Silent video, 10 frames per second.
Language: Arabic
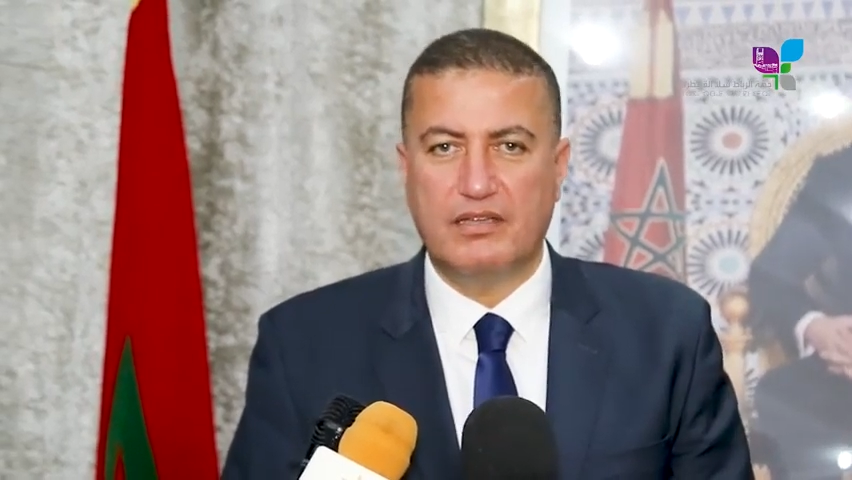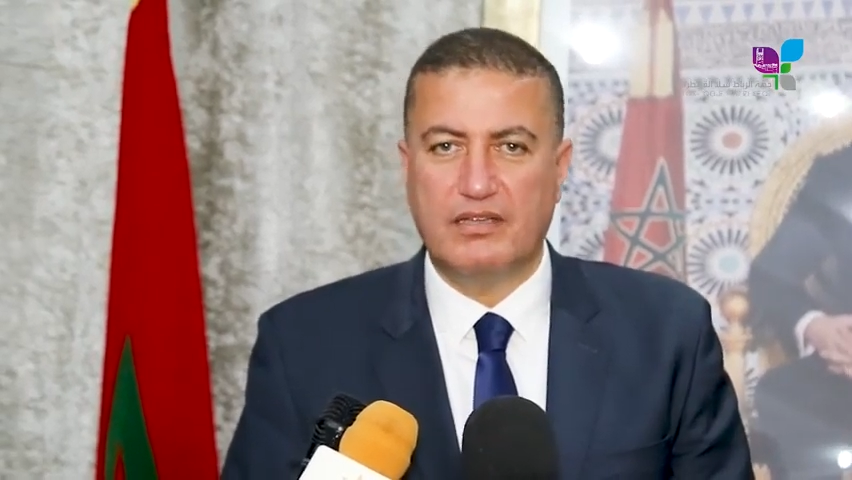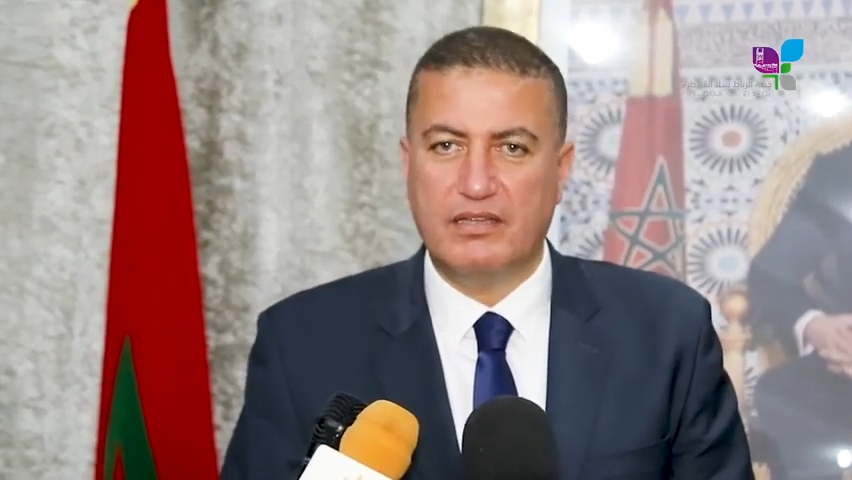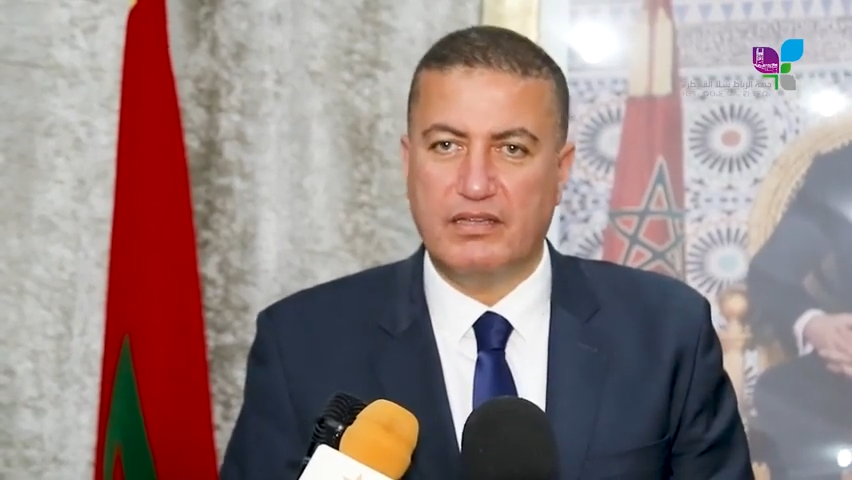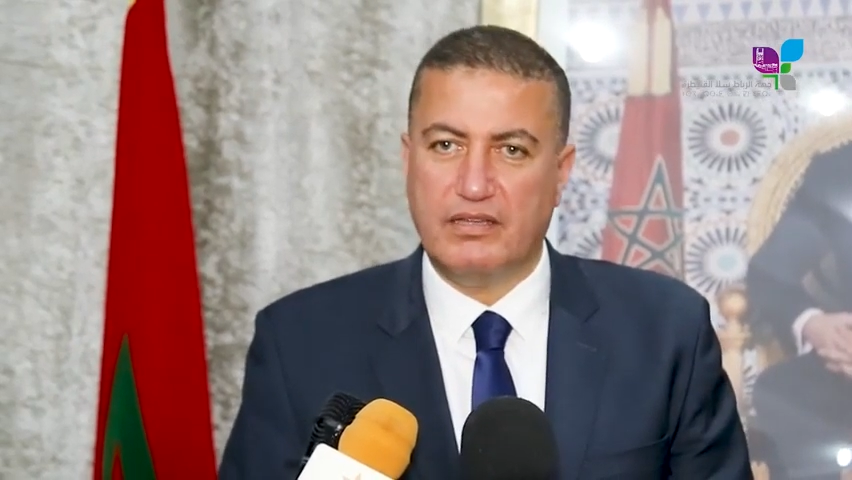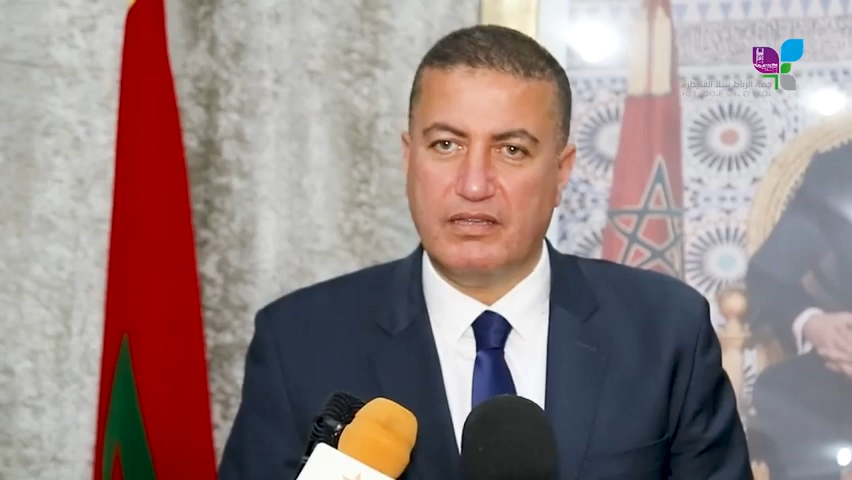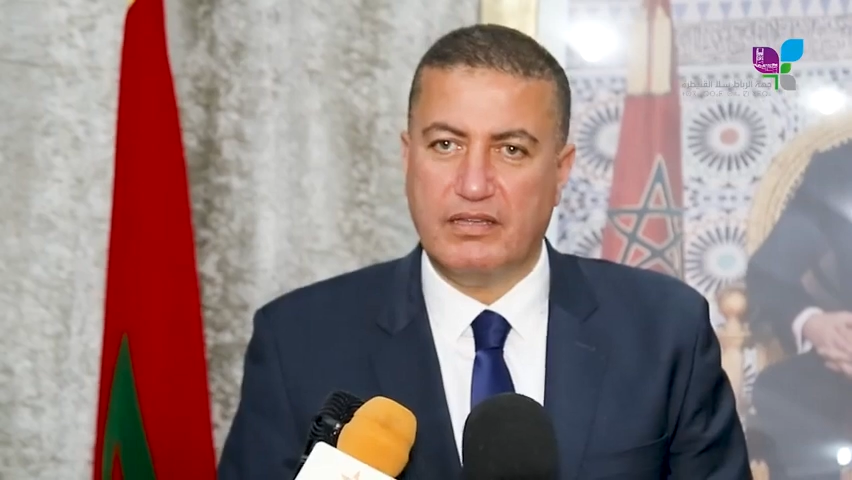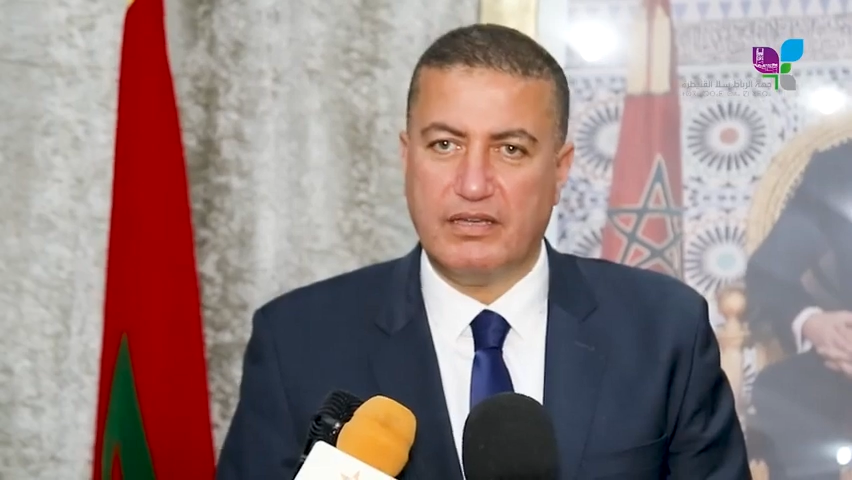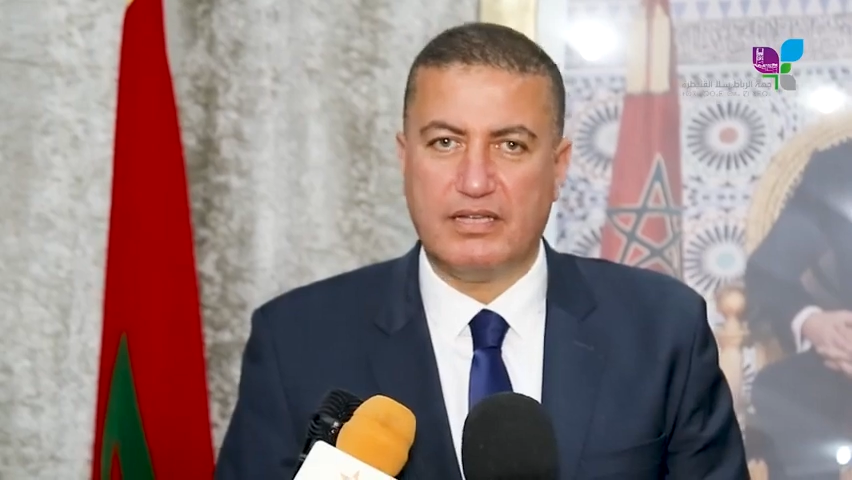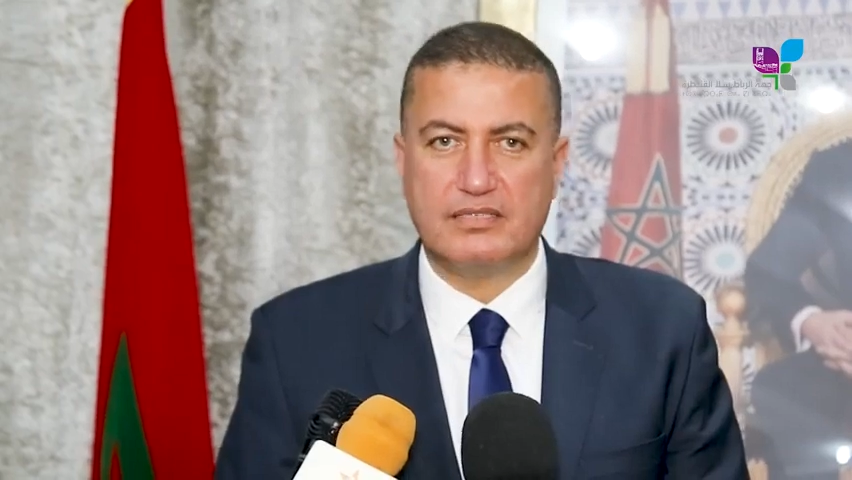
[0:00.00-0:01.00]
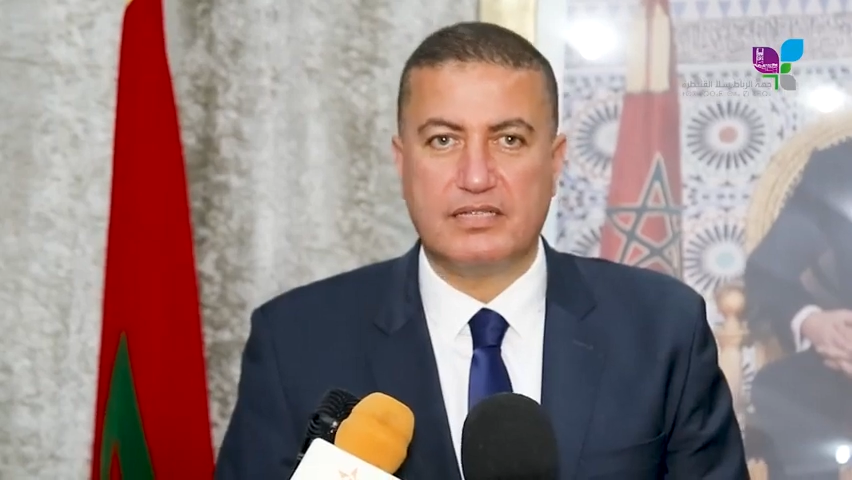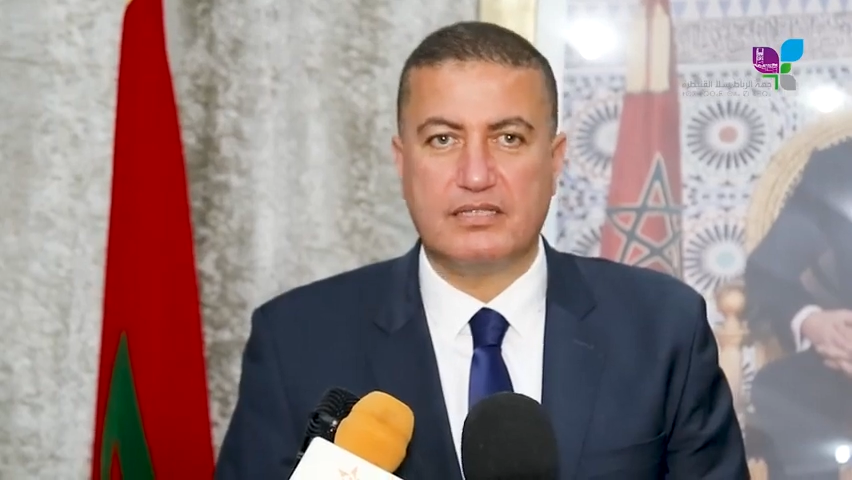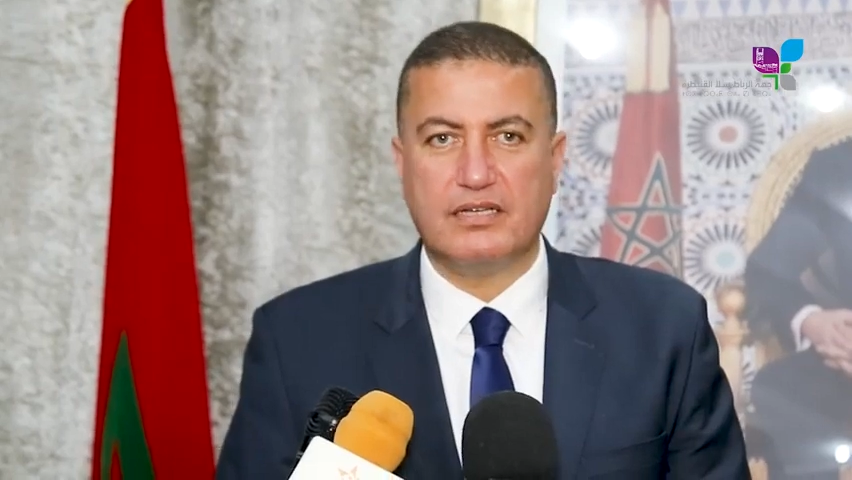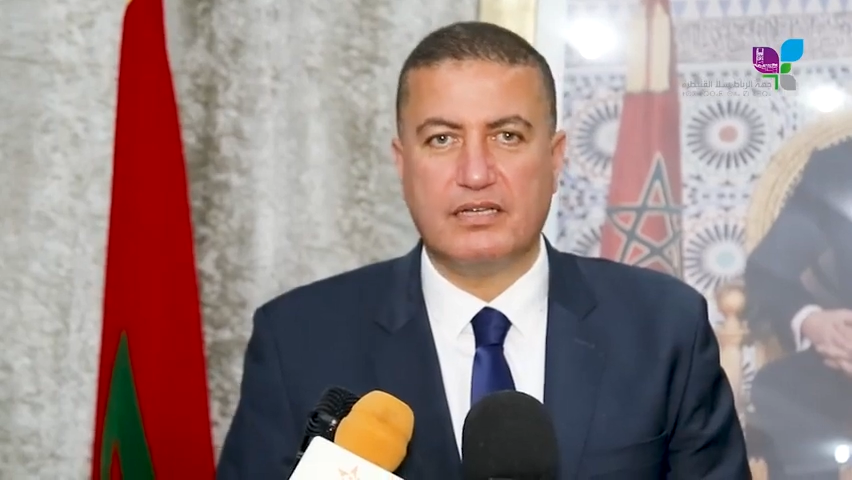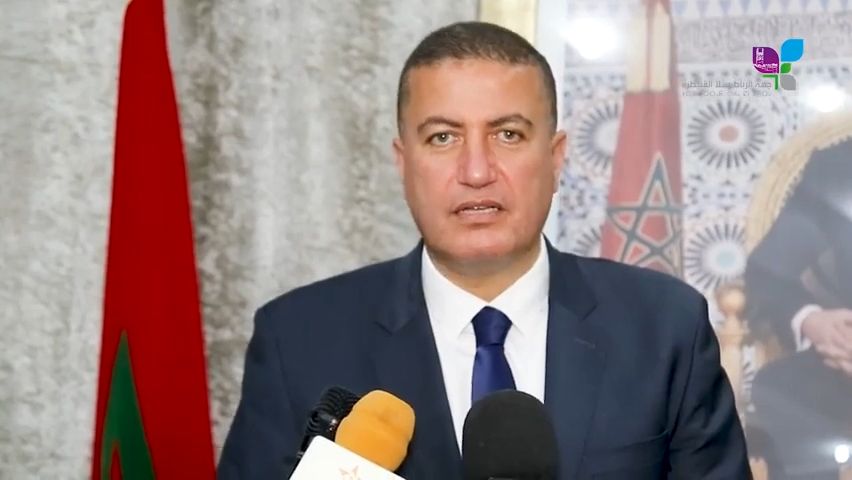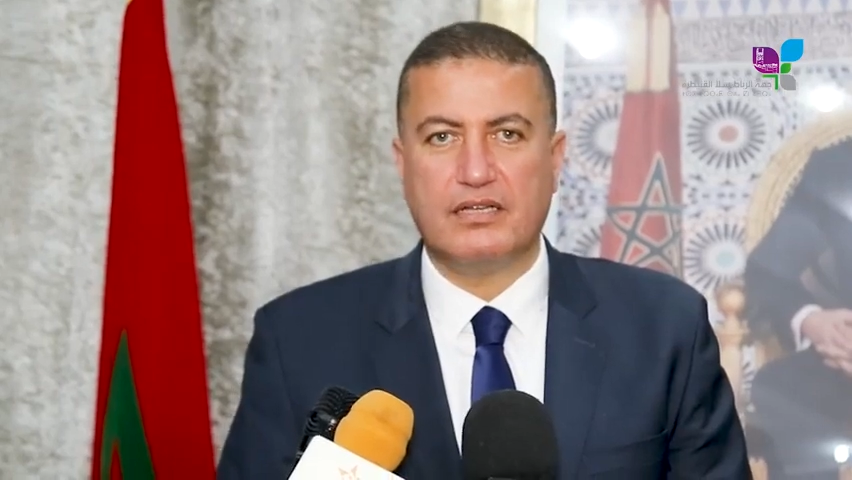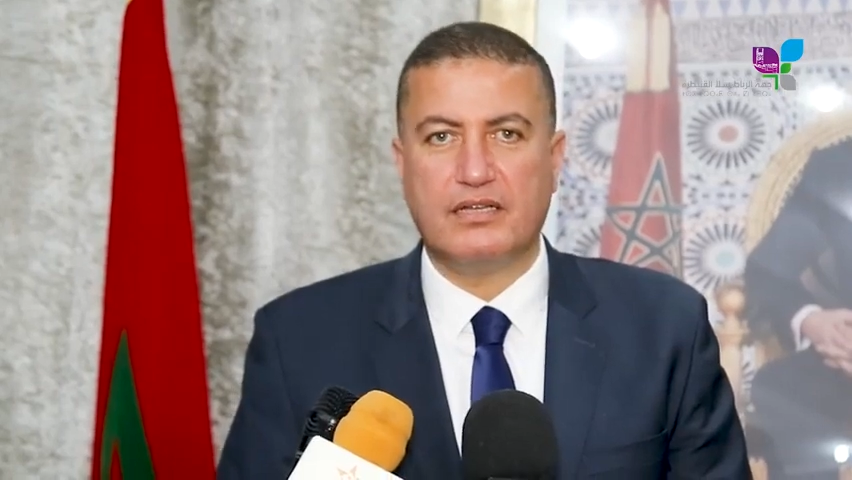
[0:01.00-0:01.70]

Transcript: آه، كتأثر